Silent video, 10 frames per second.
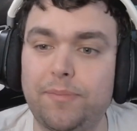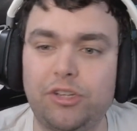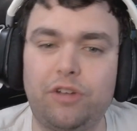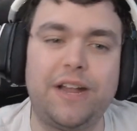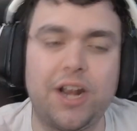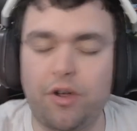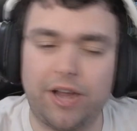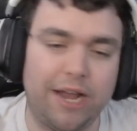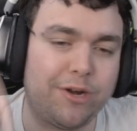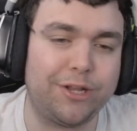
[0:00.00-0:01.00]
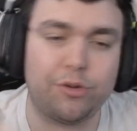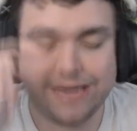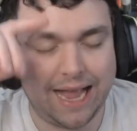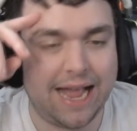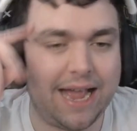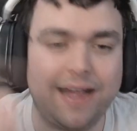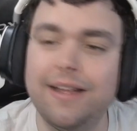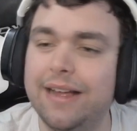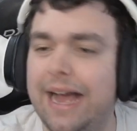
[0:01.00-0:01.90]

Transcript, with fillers: o pessoal fala: não, eu quero 8K,